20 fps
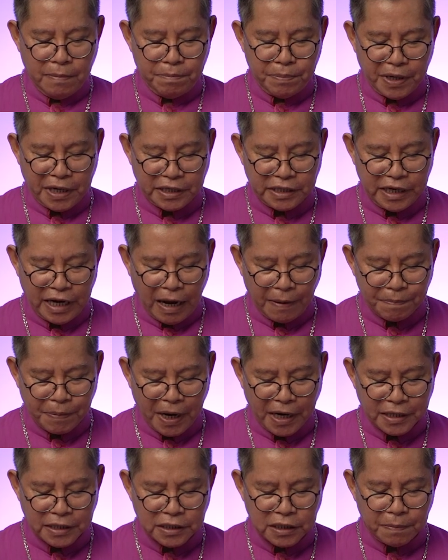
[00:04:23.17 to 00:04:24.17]

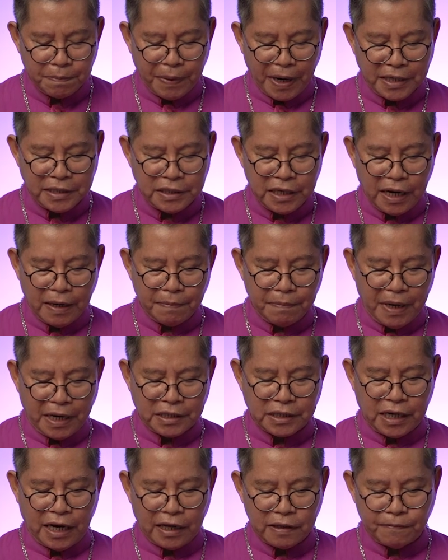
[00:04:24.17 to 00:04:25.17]
persiapan sepanjang
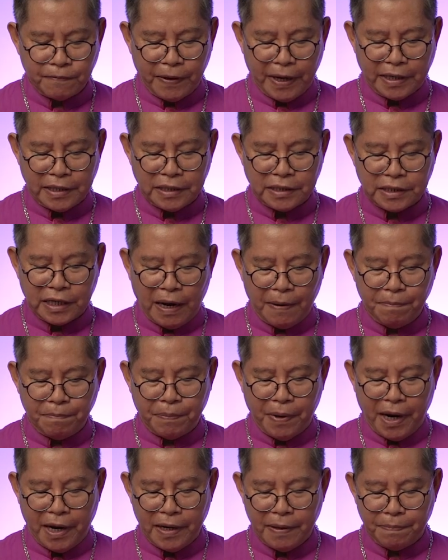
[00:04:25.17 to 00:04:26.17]
masa Advent
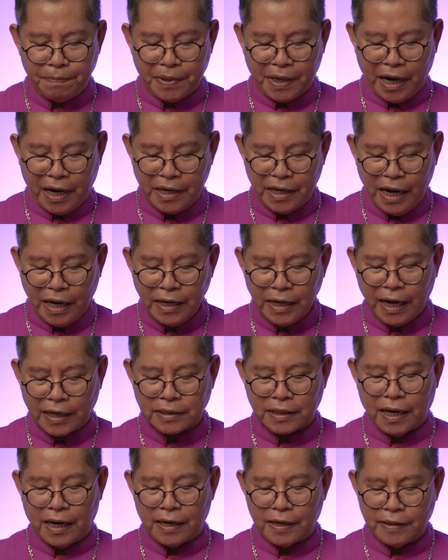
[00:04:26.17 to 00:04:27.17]
sampai perayaan
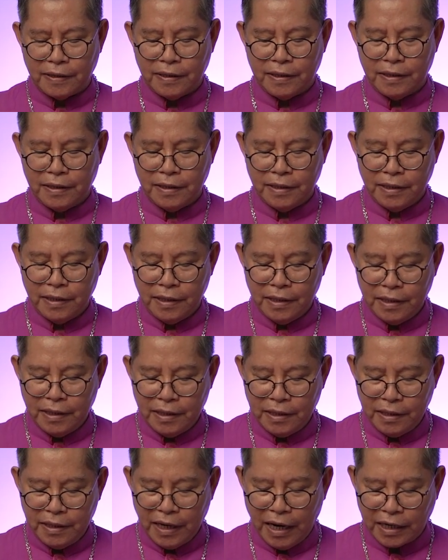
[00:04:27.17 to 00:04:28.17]
Natal
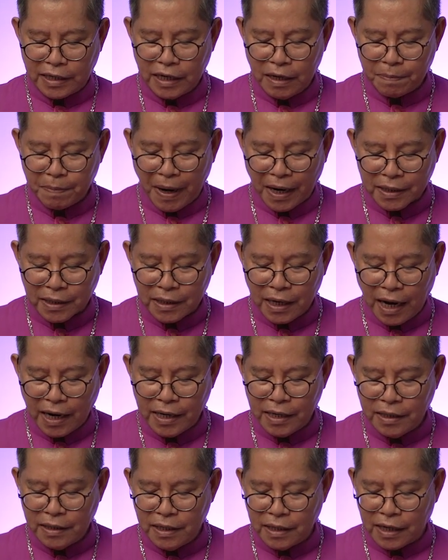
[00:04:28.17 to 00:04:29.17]
yang
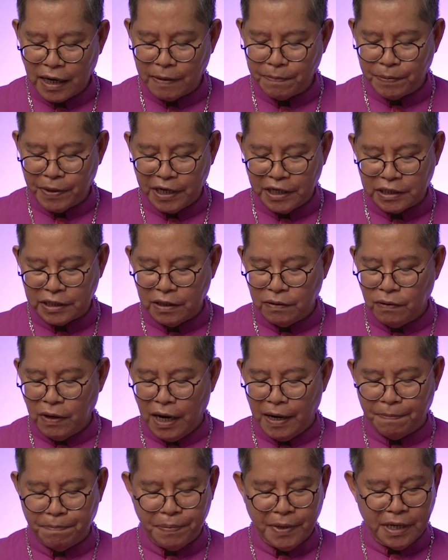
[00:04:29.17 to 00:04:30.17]
dimaknai dengan
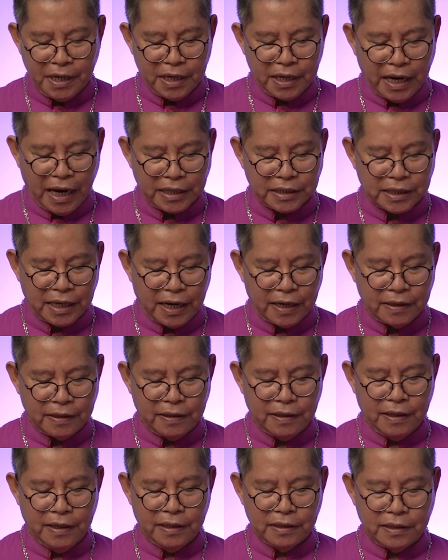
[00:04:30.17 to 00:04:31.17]
peristiwa penegasan
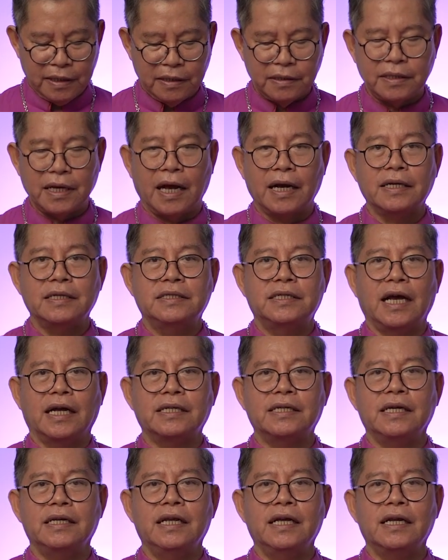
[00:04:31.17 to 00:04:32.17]
tentang
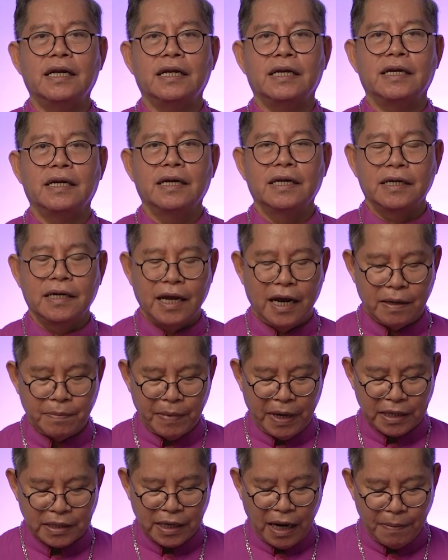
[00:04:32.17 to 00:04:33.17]
jati diri dan
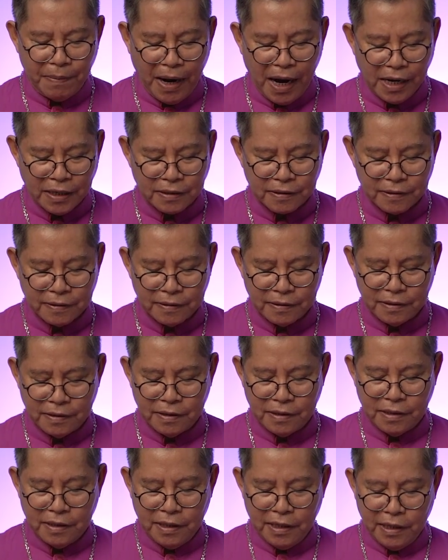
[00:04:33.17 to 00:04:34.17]
martabat
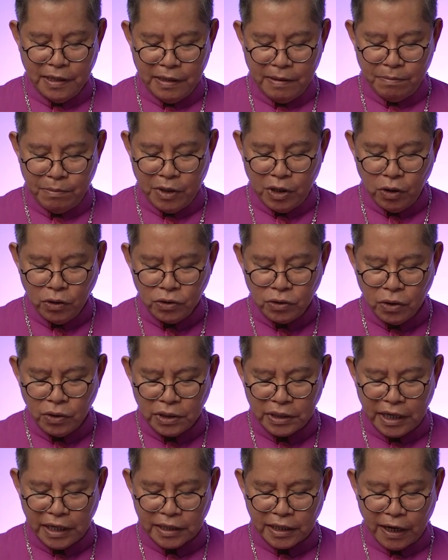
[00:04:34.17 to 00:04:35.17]

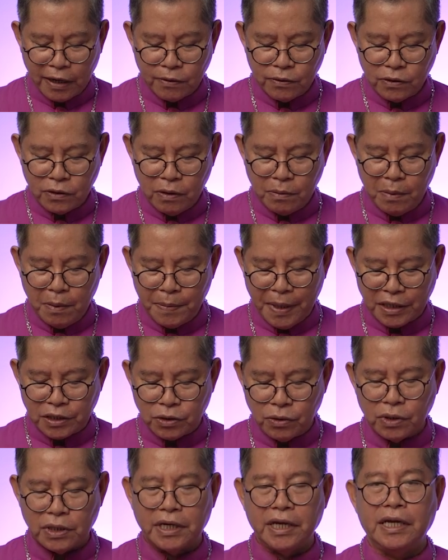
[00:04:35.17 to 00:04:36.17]
menuntun kita untuk
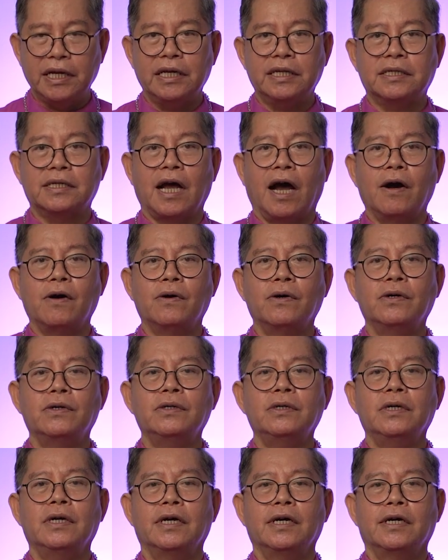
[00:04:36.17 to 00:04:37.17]
memasuki tahun
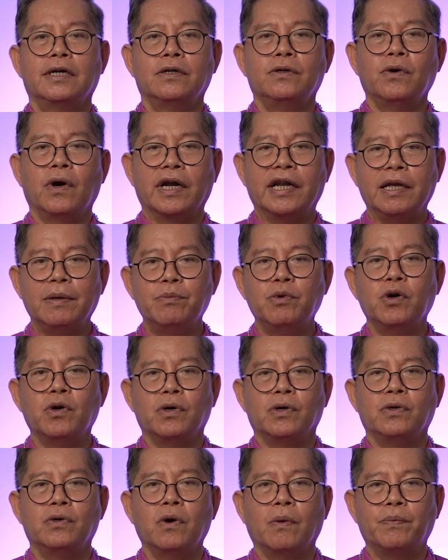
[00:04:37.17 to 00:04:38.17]

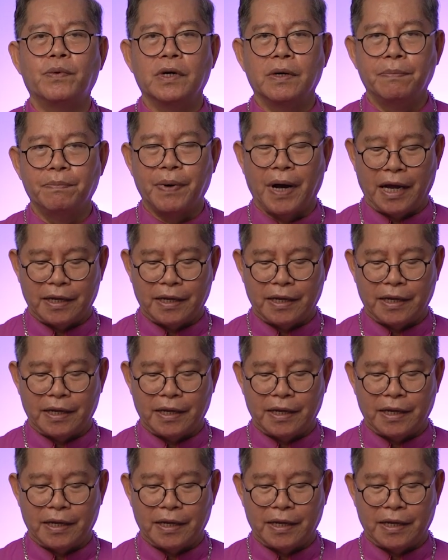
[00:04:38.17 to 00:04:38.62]
2024.